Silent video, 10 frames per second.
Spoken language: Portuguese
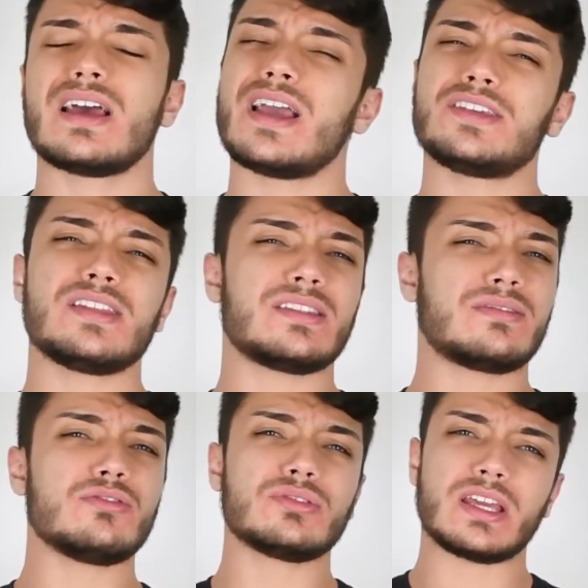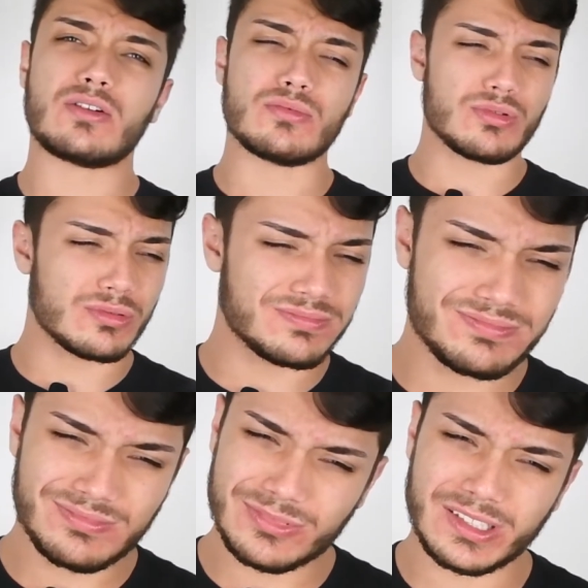a gente não tem como,
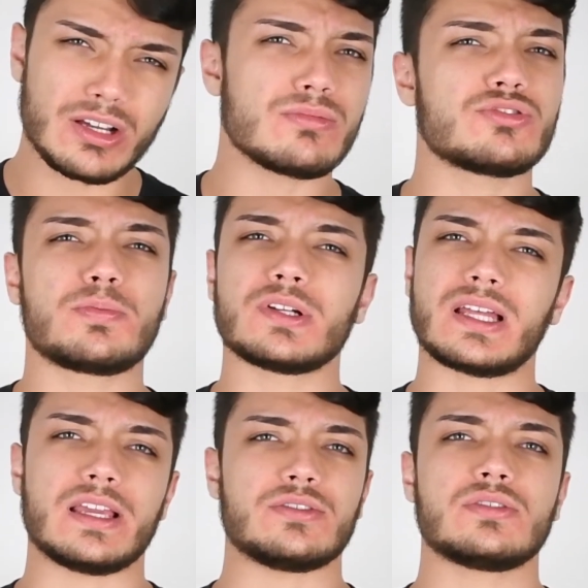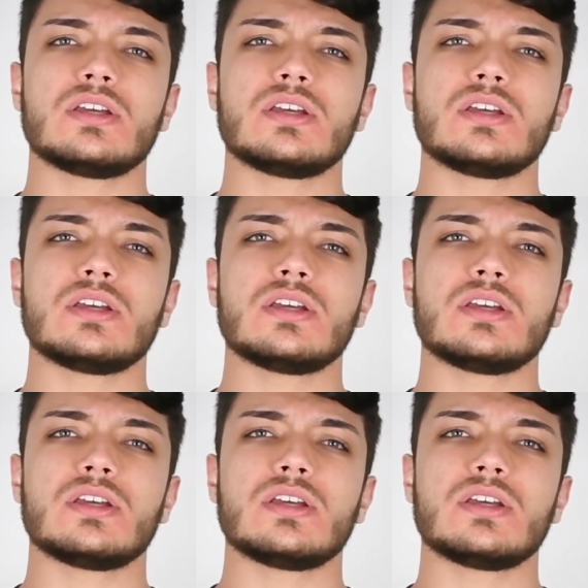não tem como suportar isso.